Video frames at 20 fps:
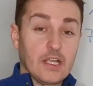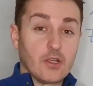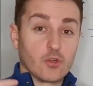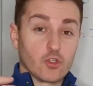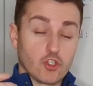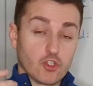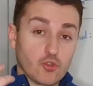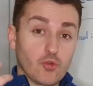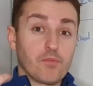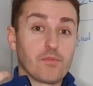
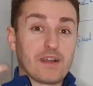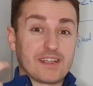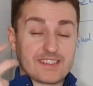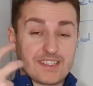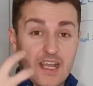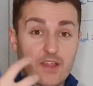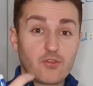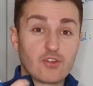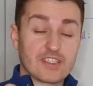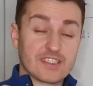Incluso tu
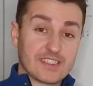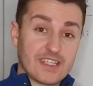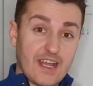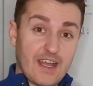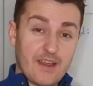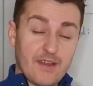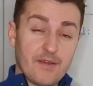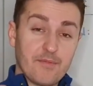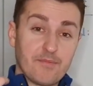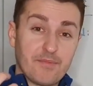pasado
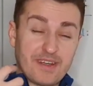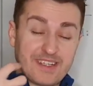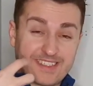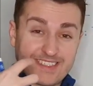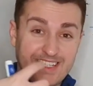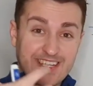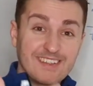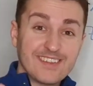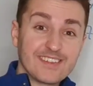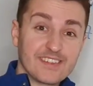está
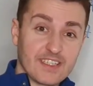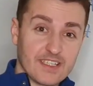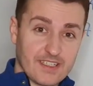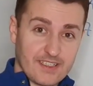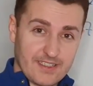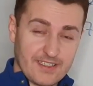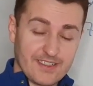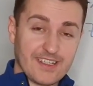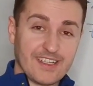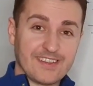
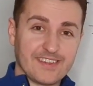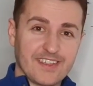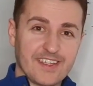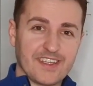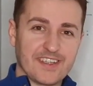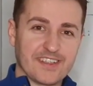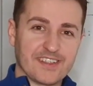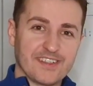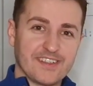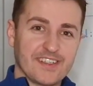presente en
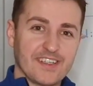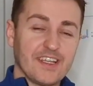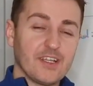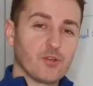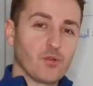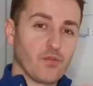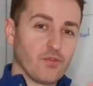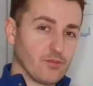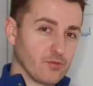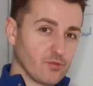ti y
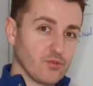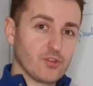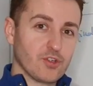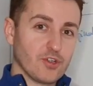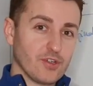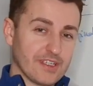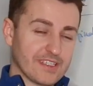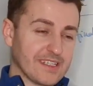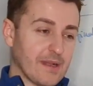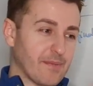tu
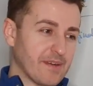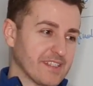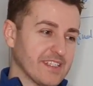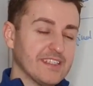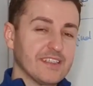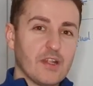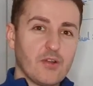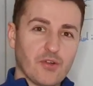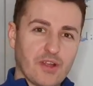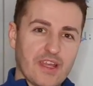futuro está
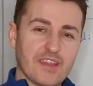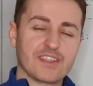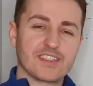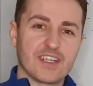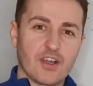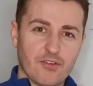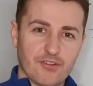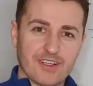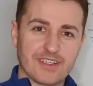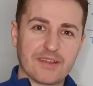presente en lo que haces
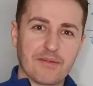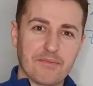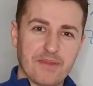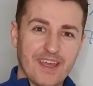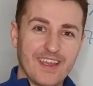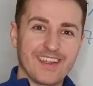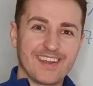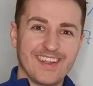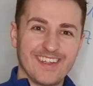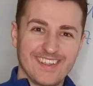ahora
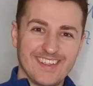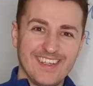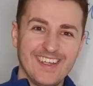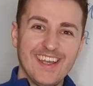también.